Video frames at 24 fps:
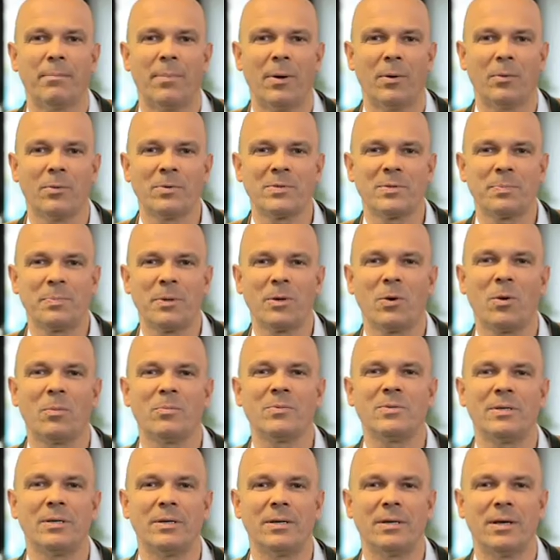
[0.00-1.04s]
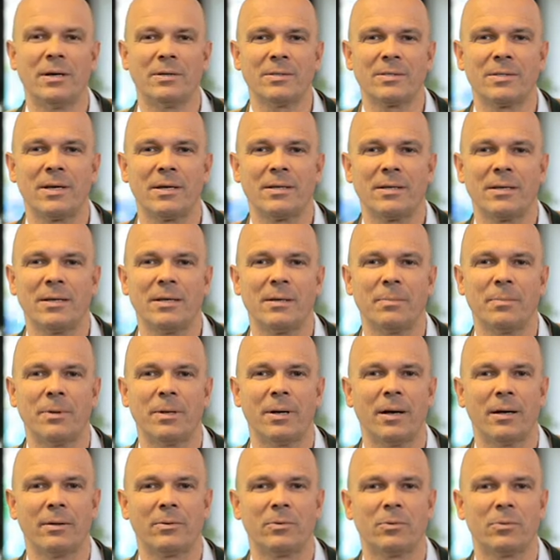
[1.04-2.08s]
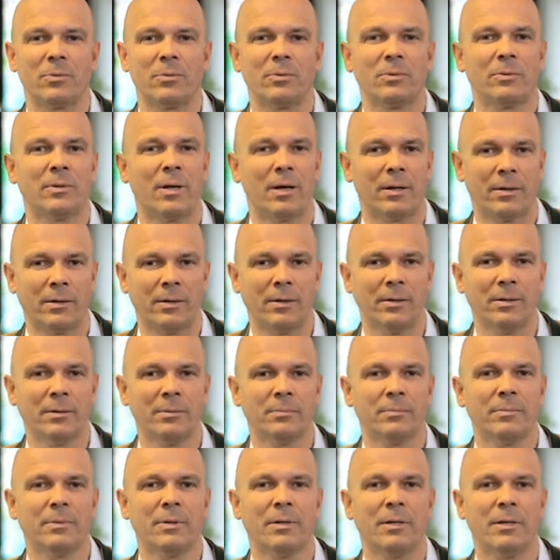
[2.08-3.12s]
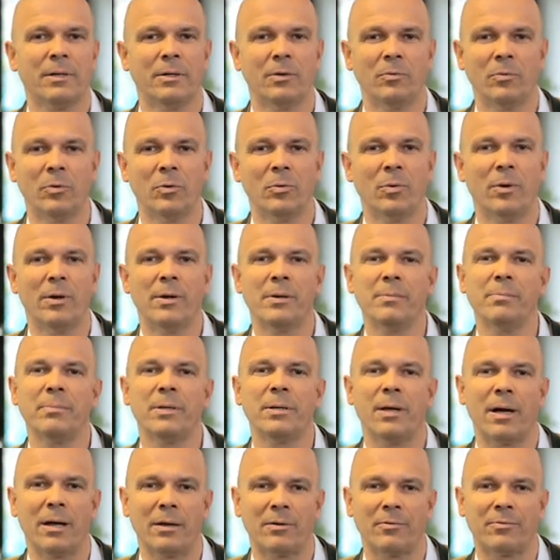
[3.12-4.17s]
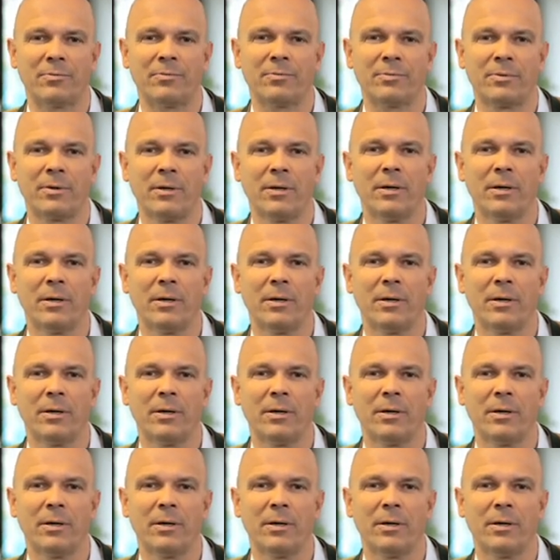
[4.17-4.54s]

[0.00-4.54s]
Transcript: Bei uns bekommen Sie ganzheitliche Beratung nach Ihrem individuellen Bedarf